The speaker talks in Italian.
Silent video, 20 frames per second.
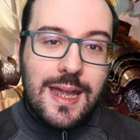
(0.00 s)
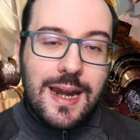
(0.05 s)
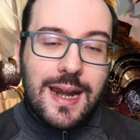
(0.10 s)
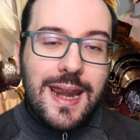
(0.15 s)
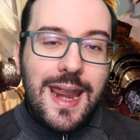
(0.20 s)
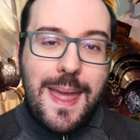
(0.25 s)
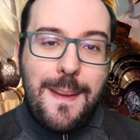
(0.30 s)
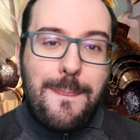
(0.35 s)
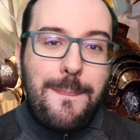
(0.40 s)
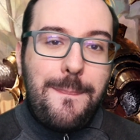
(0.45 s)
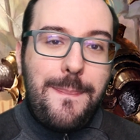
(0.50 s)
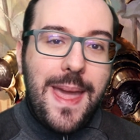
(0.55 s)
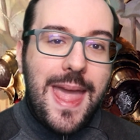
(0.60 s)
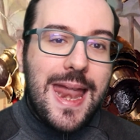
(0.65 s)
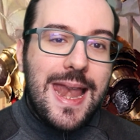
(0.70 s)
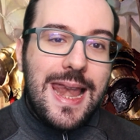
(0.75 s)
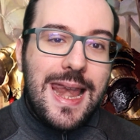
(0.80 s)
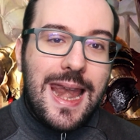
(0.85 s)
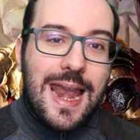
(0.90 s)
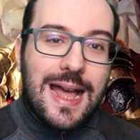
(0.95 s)
Re
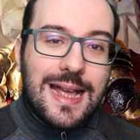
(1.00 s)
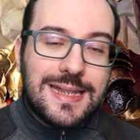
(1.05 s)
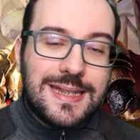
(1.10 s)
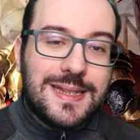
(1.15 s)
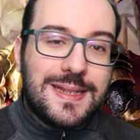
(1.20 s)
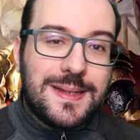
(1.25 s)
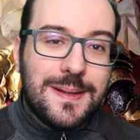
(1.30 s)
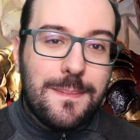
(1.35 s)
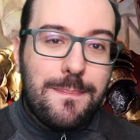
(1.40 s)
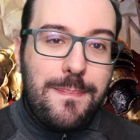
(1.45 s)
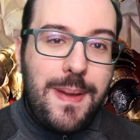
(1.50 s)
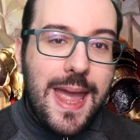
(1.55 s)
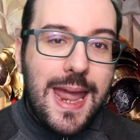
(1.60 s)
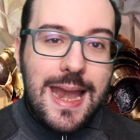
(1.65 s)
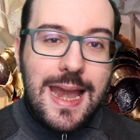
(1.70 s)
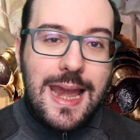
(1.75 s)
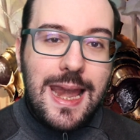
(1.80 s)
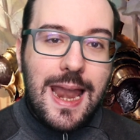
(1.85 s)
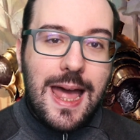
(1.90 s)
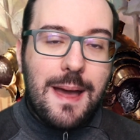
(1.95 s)
Pellas,
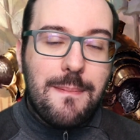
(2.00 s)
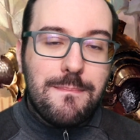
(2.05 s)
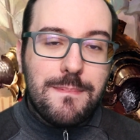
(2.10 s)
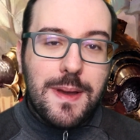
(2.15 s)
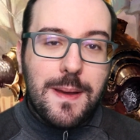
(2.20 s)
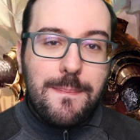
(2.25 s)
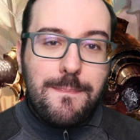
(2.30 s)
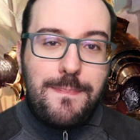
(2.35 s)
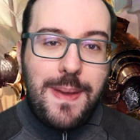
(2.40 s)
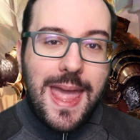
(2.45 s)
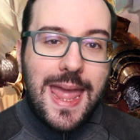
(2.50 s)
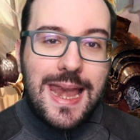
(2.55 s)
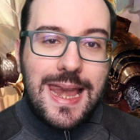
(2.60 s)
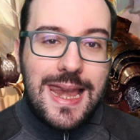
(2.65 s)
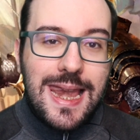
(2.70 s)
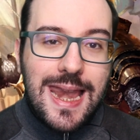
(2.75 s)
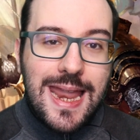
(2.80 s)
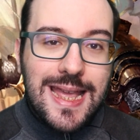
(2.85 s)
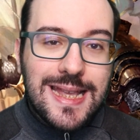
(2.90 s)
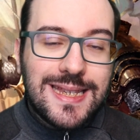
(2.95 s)
Pellam,
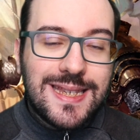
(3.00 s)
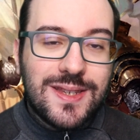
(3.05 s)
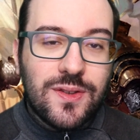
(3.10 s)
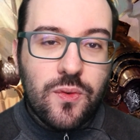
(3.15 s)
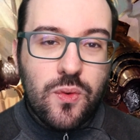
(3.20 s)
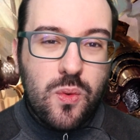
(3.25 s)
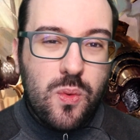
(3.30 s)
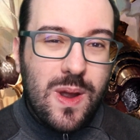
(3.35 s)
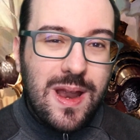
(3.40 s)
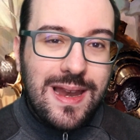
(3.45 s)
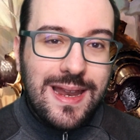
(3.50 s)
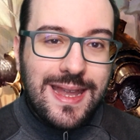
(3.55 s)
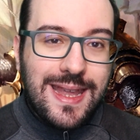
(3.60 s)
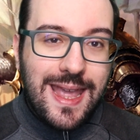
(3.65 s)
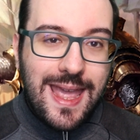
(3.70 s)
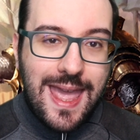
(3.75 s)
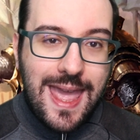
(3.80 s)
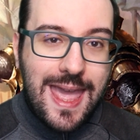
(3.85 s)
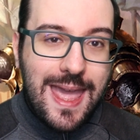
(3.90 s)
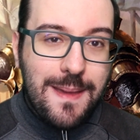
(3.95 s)
Pelles o quel
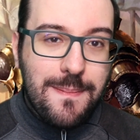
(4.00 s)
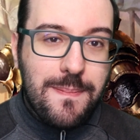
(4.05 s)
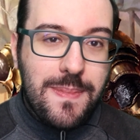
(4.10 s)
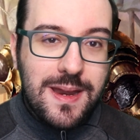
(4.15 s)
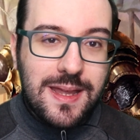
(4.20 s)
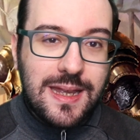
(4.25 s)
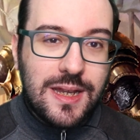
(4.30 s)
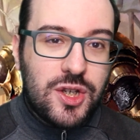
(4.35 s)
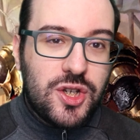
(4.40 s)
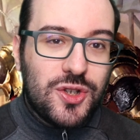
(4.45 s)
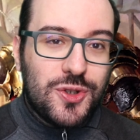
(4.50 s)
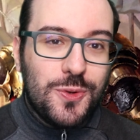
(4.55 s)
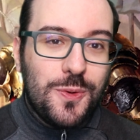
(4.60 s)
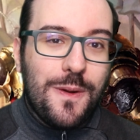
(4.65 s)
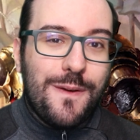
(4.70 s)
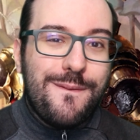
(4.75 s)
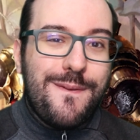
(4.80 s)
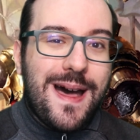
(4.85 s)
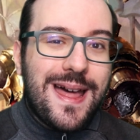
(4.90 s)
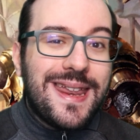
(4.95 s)
che è, perché ci
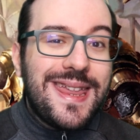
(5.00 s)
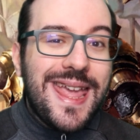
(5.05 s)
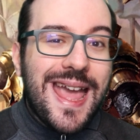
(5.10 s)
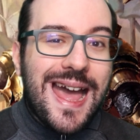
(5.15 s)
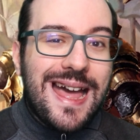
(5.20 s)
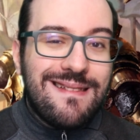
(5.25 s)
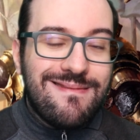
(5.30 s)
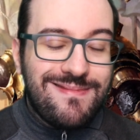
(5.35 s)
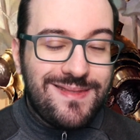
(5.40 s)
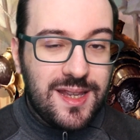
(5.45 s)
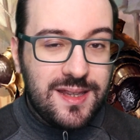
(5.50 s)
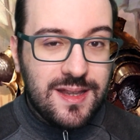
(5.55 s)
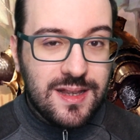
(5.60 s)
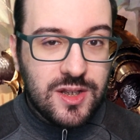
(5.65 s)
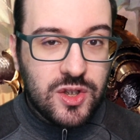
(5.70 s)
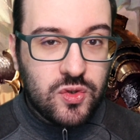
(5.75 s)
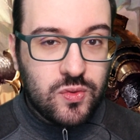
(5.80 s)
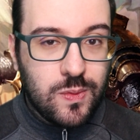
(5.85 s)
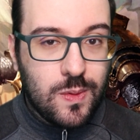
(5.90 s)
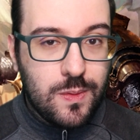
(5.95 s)
sono varianti
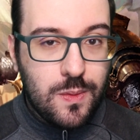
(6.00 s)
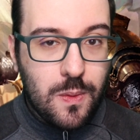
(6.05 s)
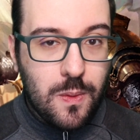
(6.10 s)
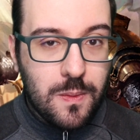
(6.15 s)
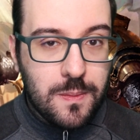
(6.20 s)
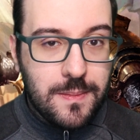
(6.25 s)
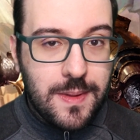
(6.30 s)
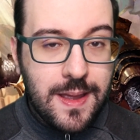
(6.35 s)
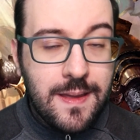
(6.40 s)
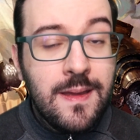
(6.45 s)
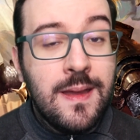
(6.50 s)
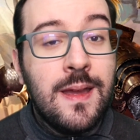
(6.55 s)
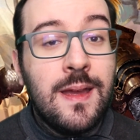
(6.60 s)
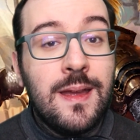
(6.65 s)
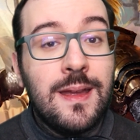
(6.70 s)
del suo nome,